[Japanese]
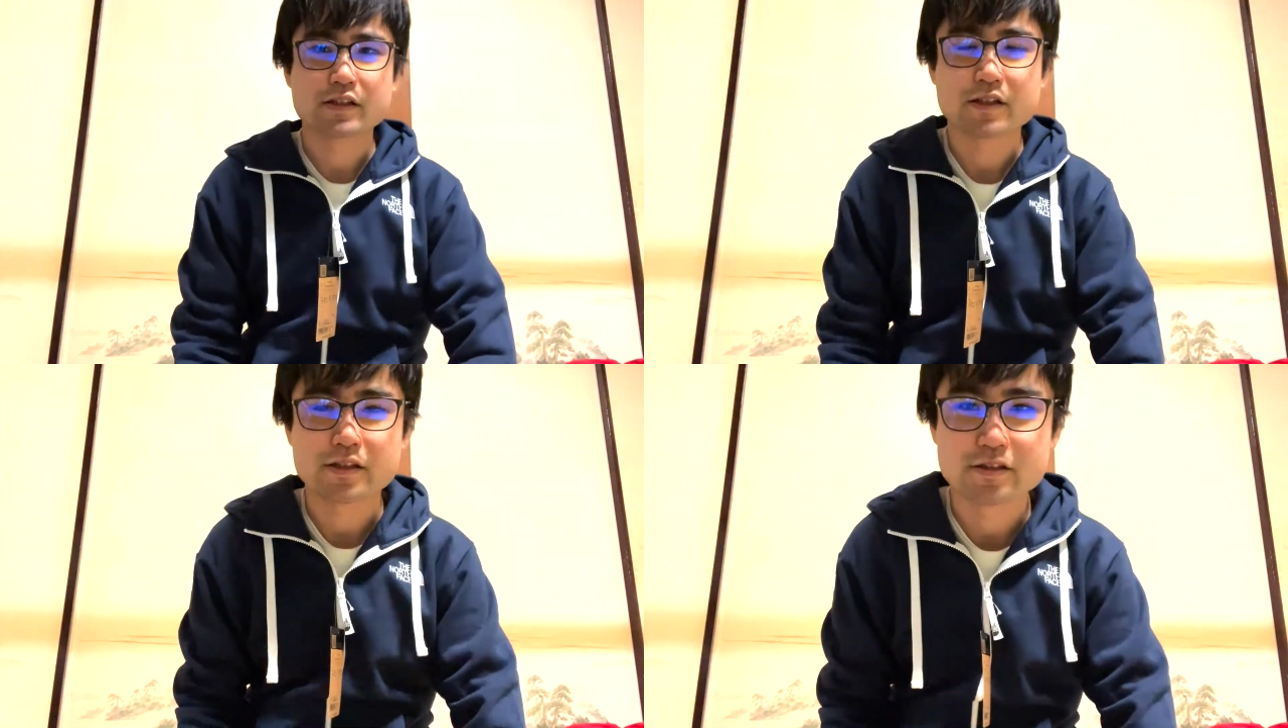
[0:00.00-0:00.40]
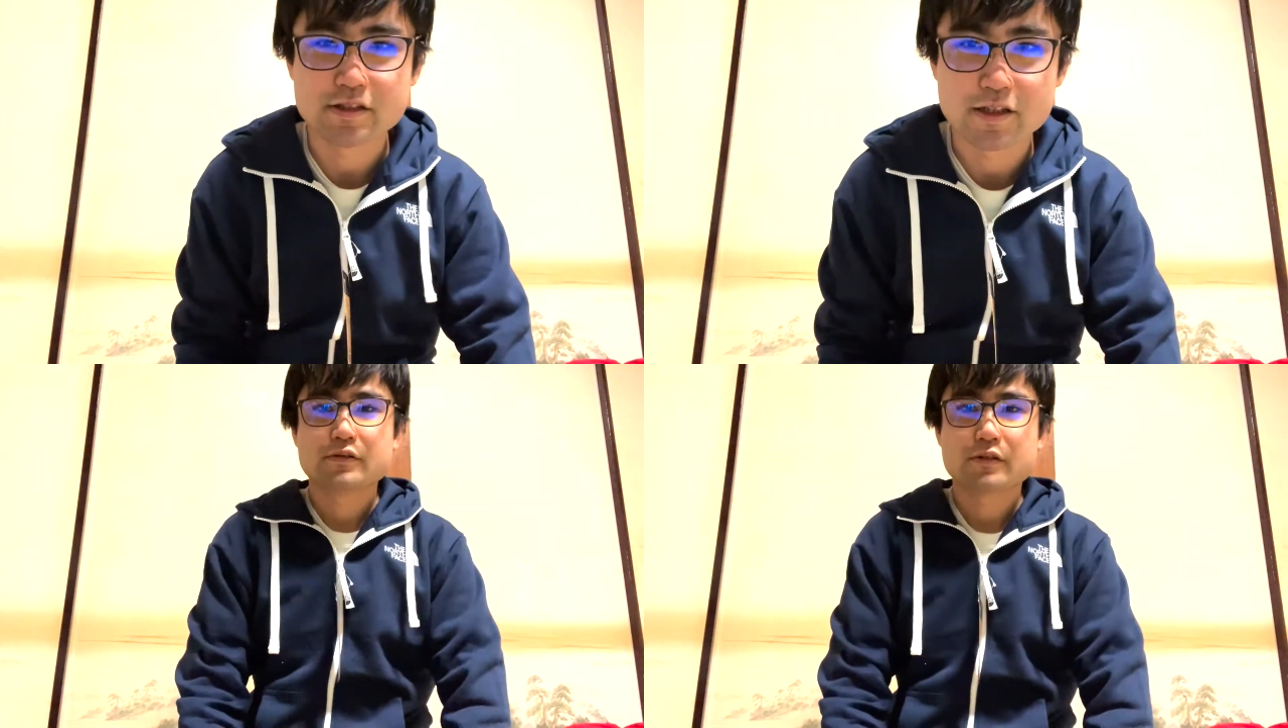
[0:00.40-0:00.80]
感じ
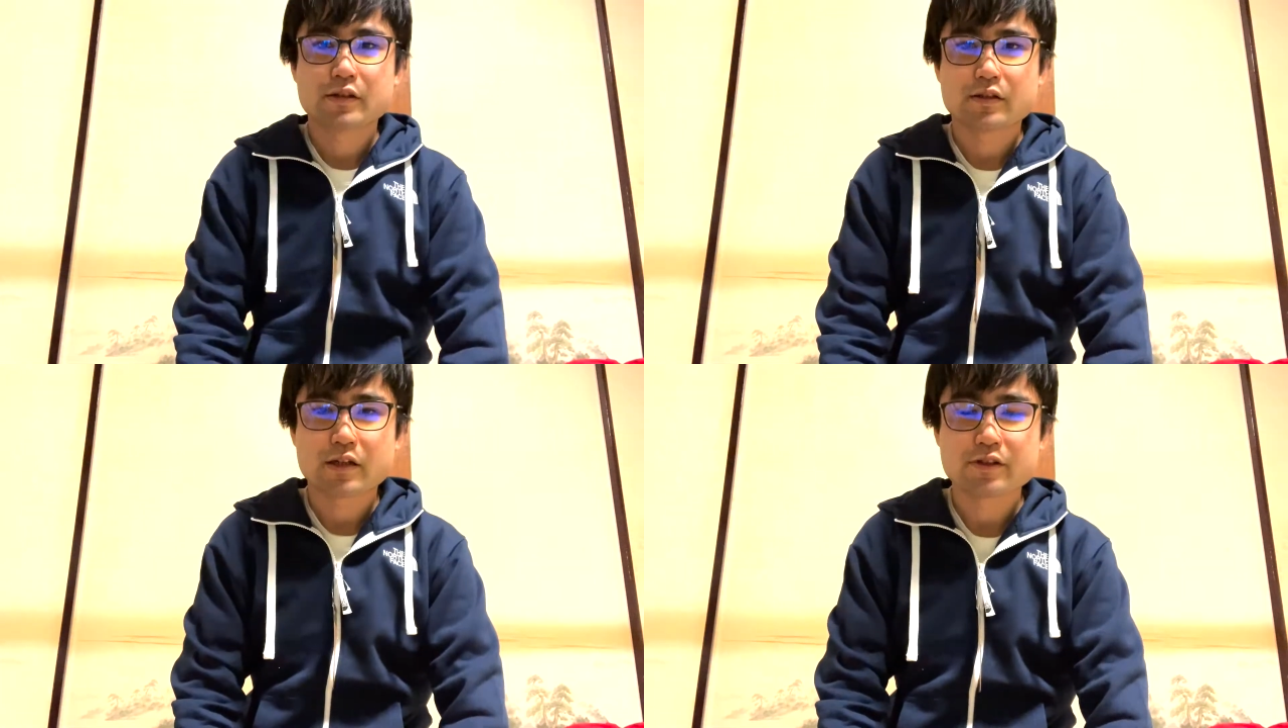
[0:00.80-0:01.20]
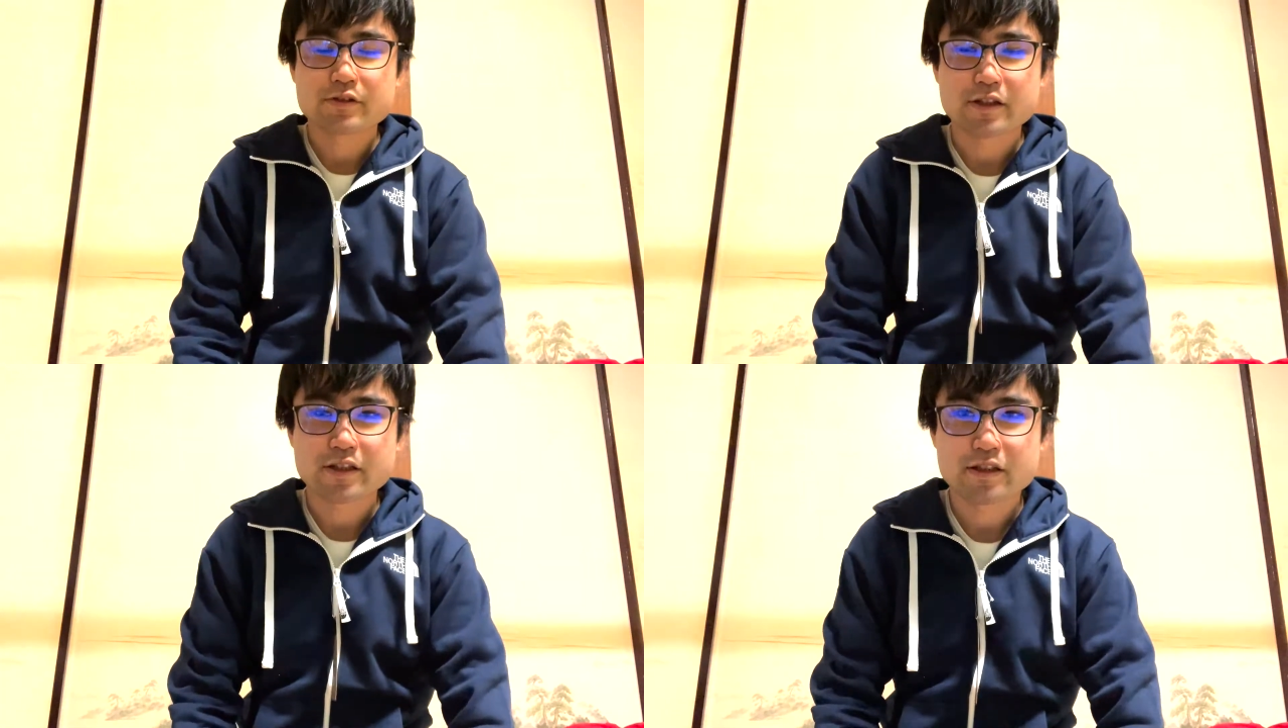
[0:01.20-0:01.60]
で、春
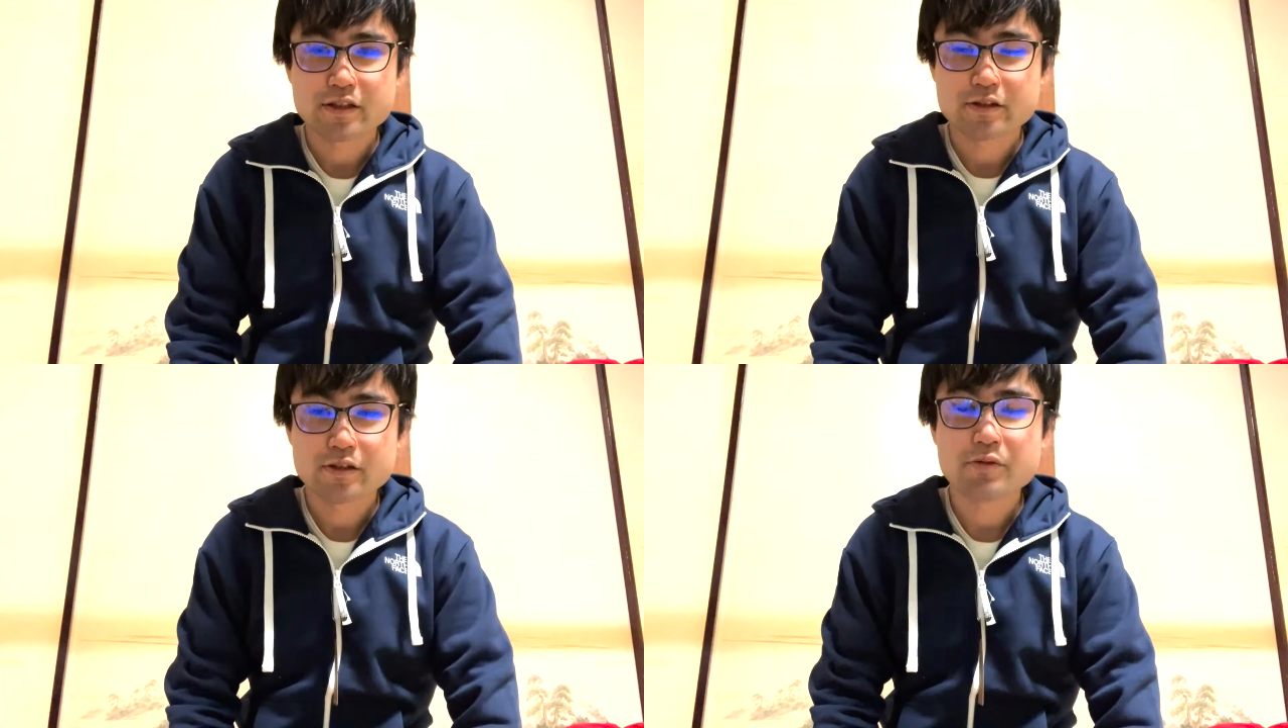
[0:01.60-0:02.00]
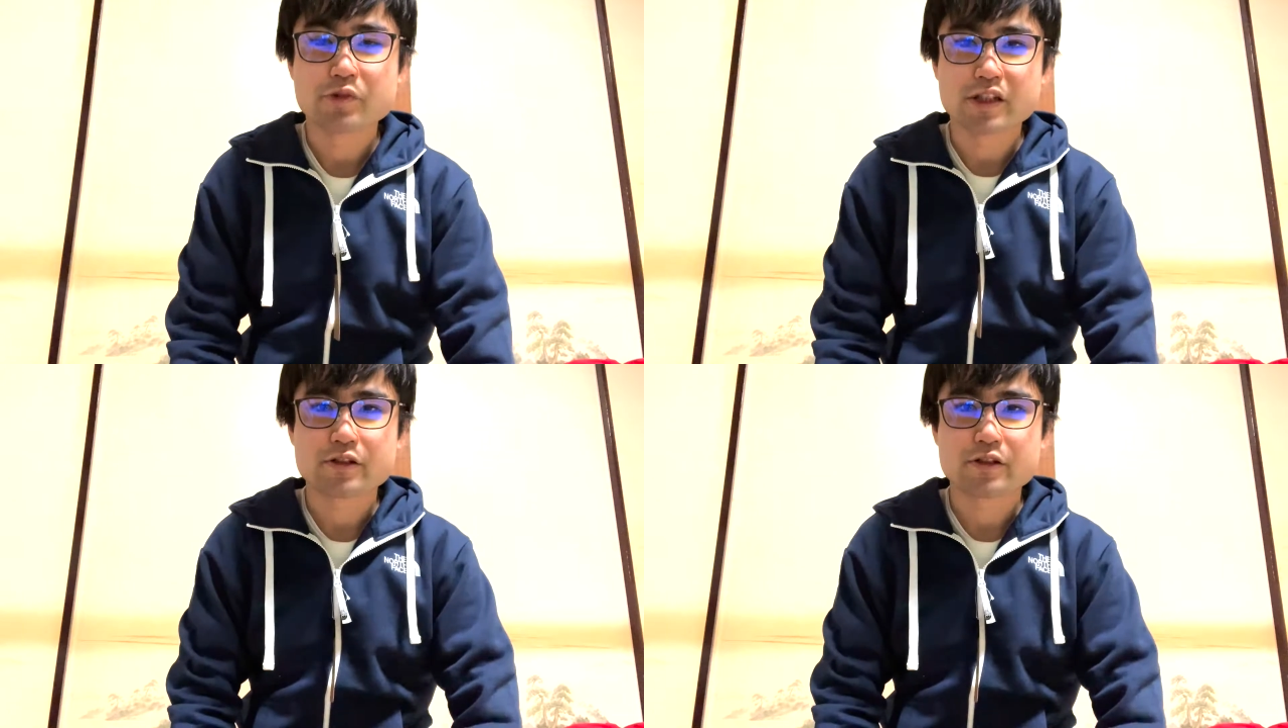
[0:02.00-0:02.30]
先でもね、